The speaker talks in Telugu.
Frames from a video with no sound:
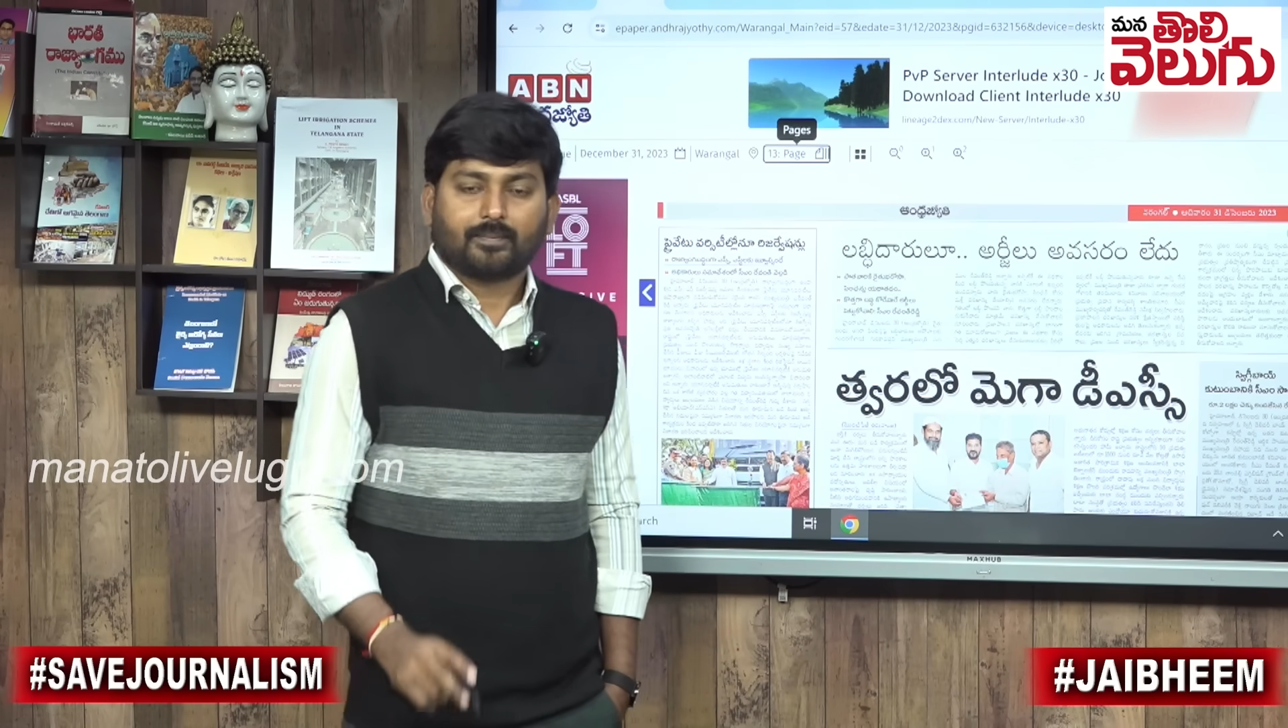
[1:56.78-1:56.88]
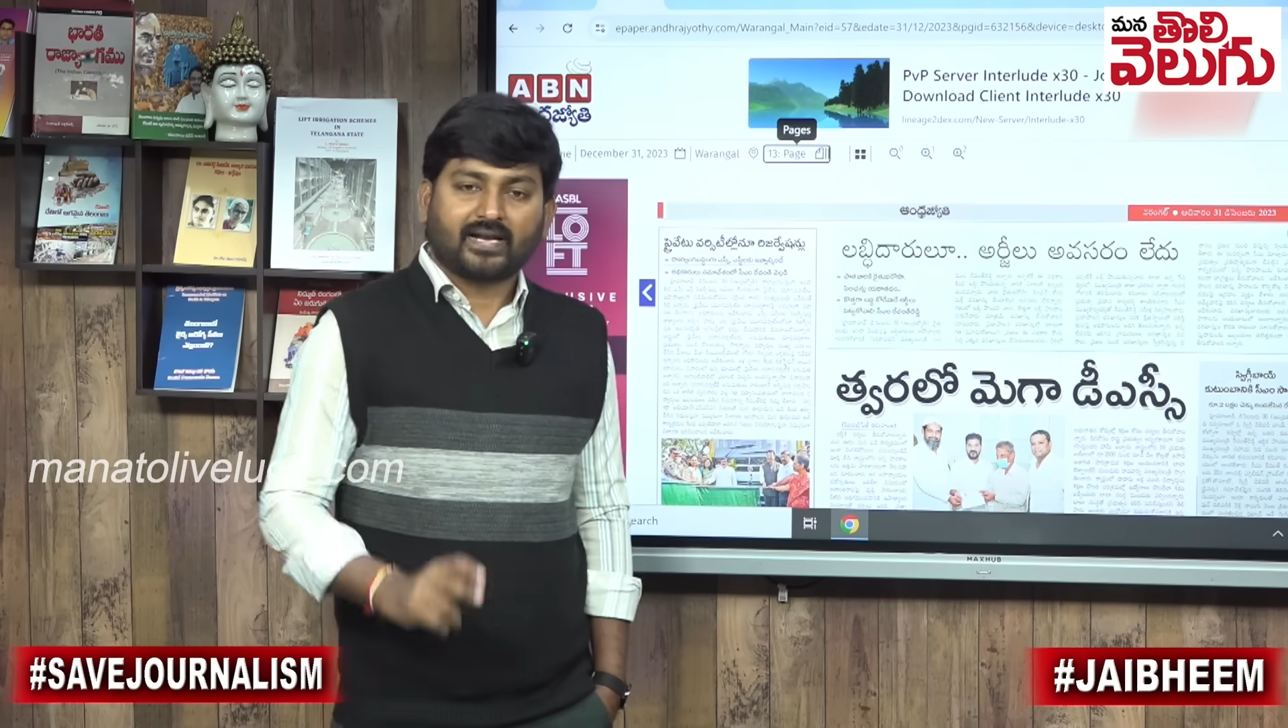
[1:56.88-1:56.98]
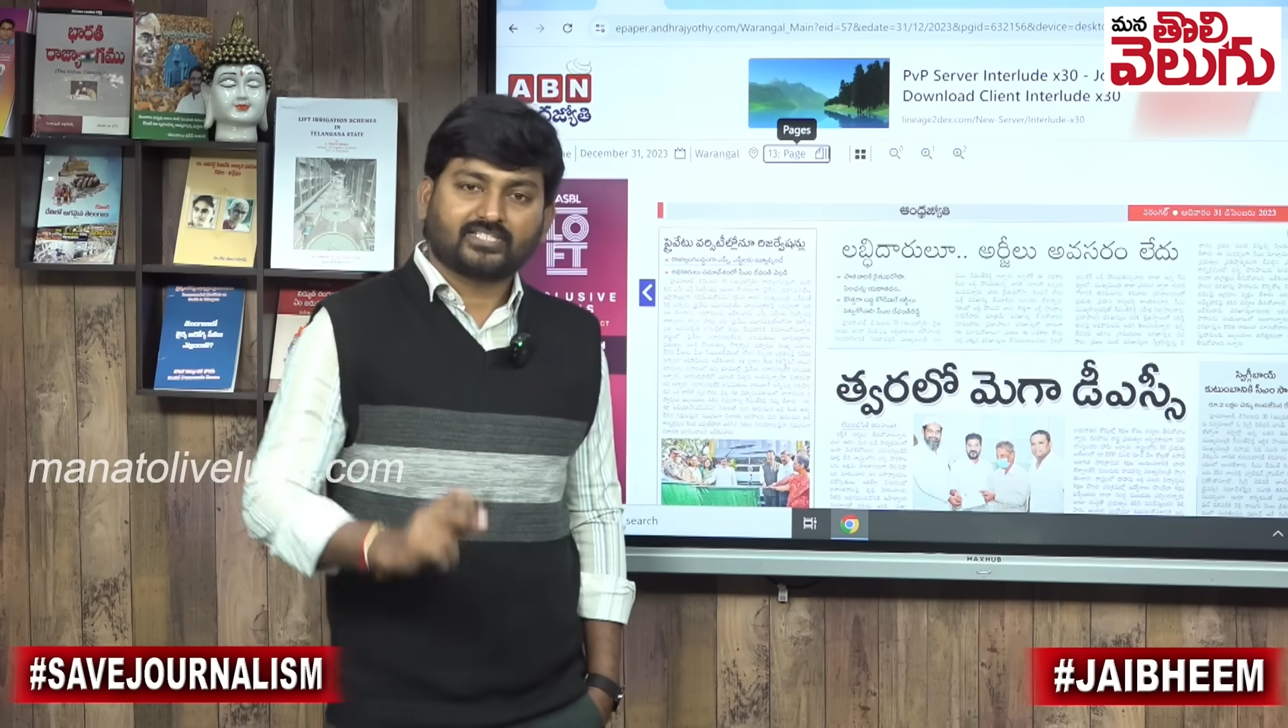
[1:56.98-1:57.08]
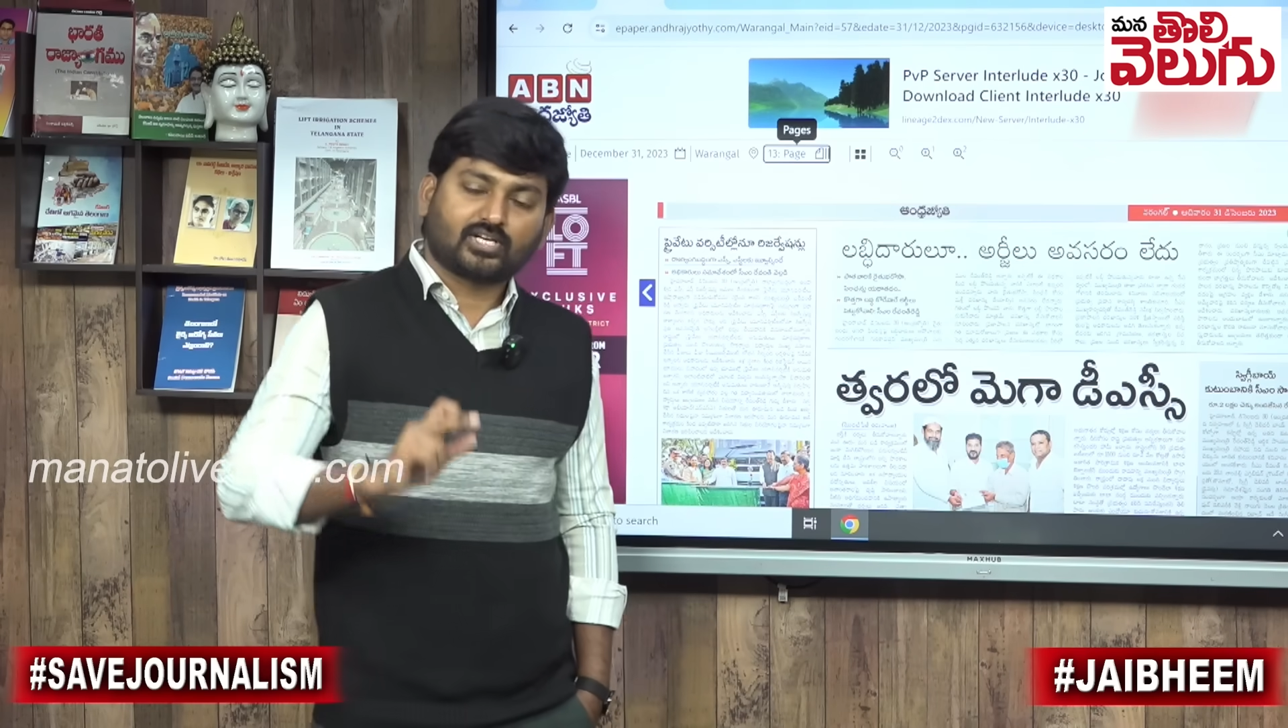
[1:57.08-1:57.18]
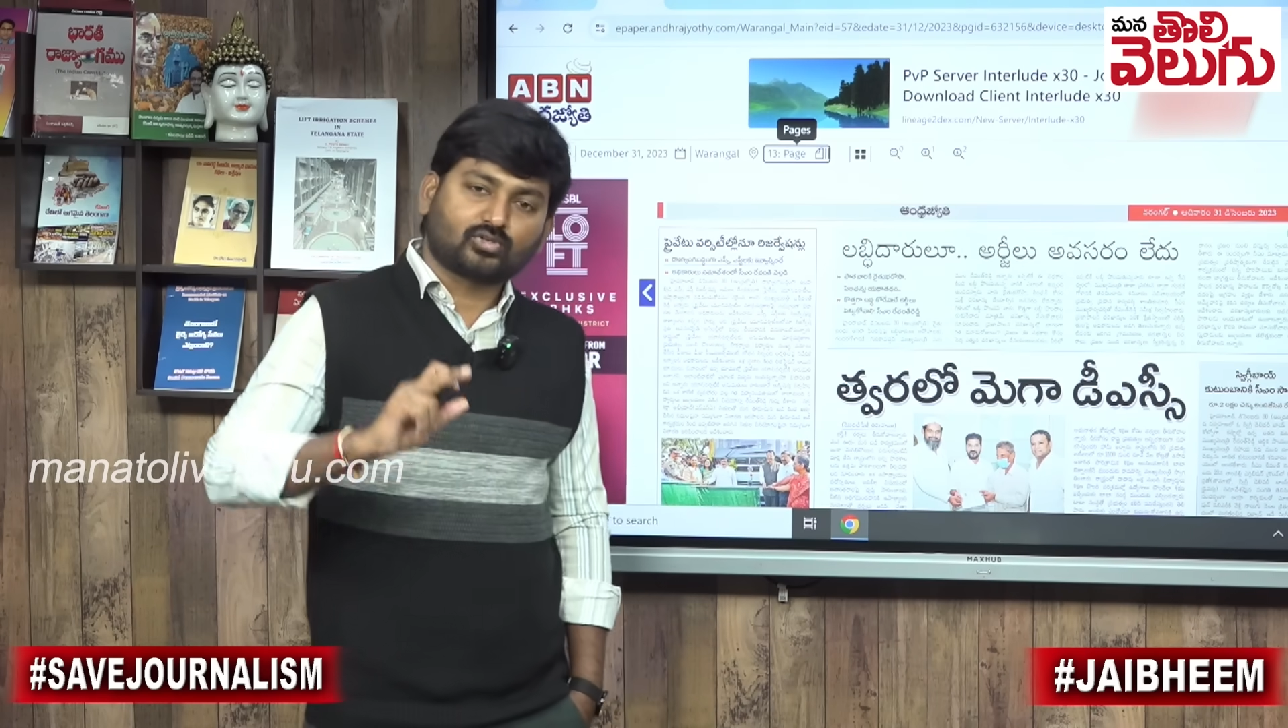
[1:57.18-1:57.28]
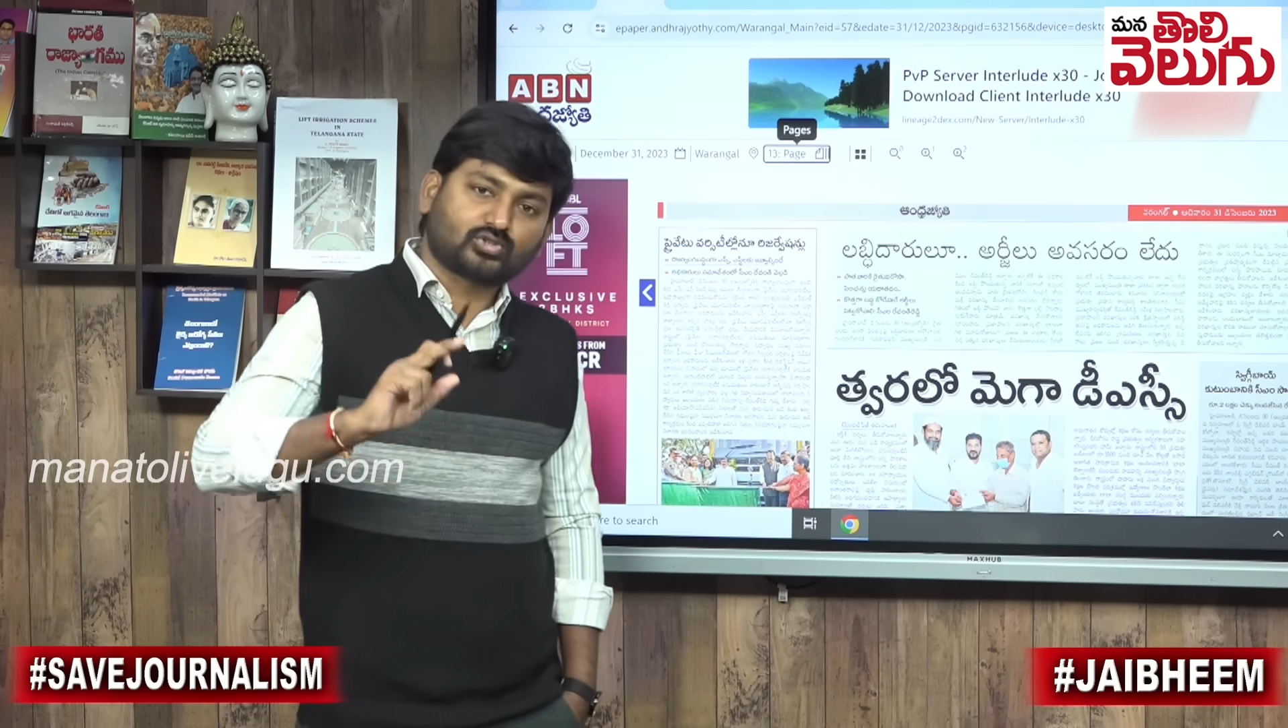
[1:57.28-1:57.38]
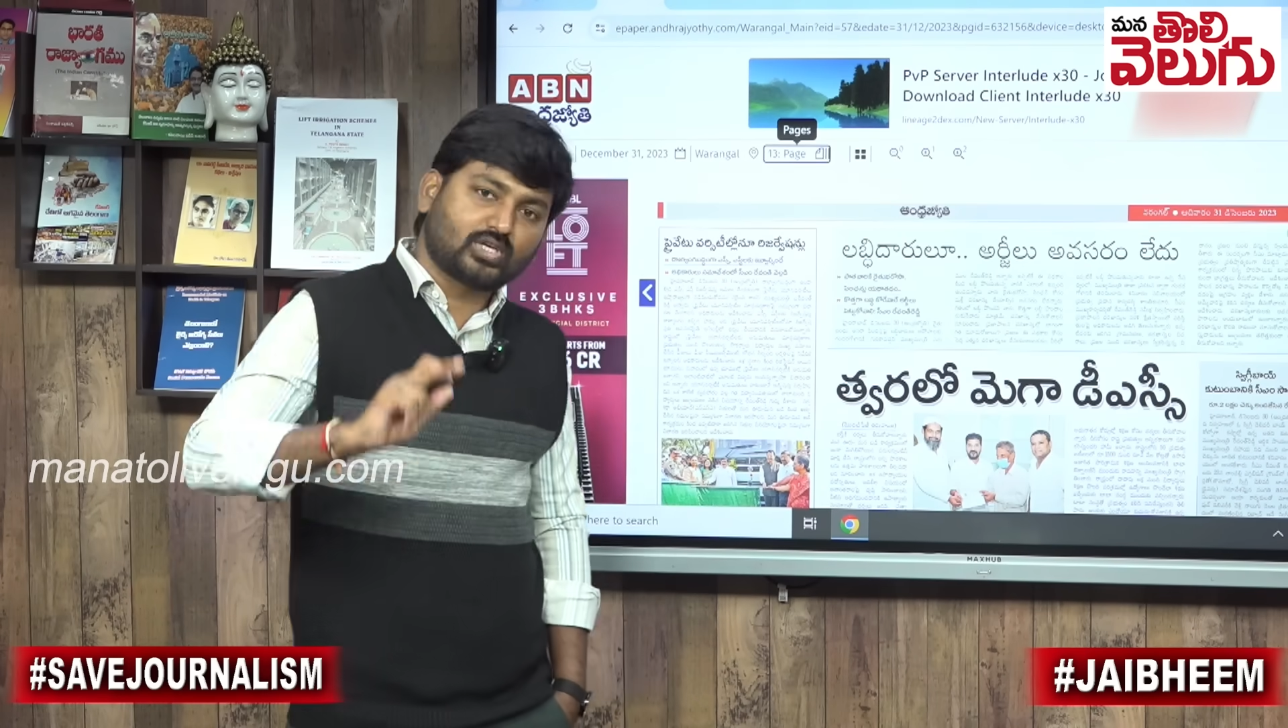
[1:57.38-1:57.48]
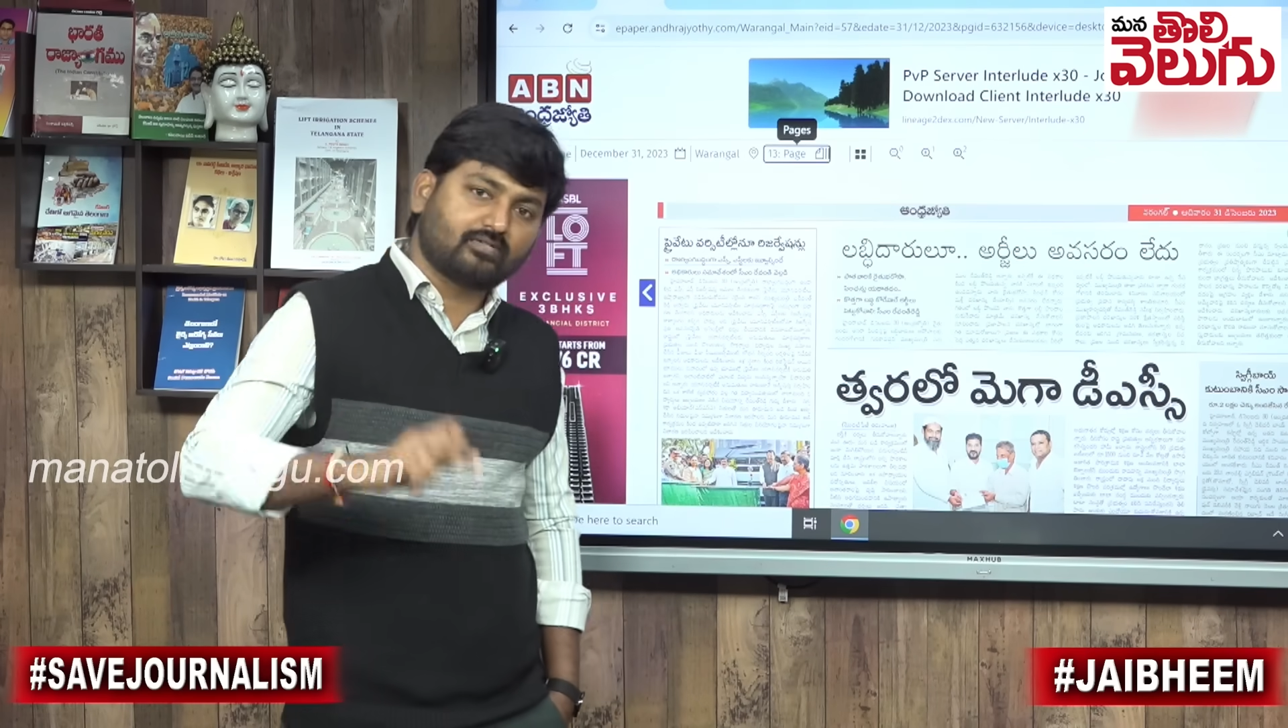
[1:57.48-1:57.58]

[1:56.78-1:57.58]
పెన్షన్ వస్తున్న